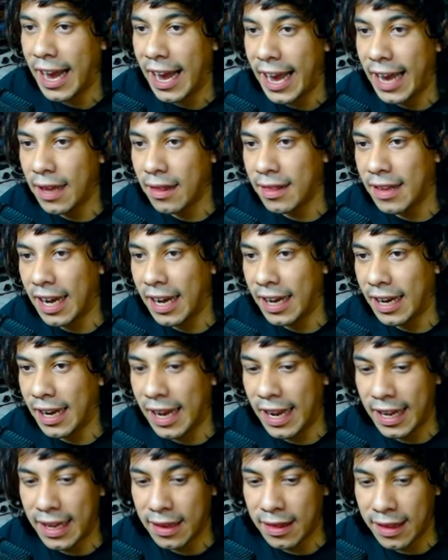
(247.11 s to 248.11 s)
Esta
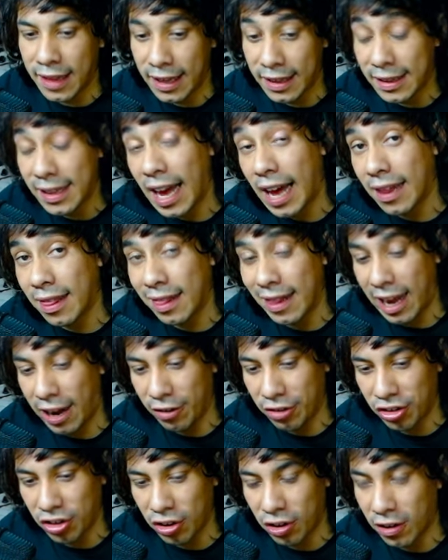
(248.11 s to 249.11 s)
que dice das
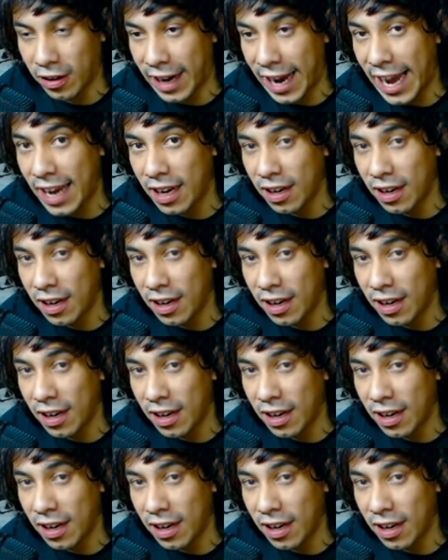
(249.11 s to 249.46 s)
Launch, ¿ok?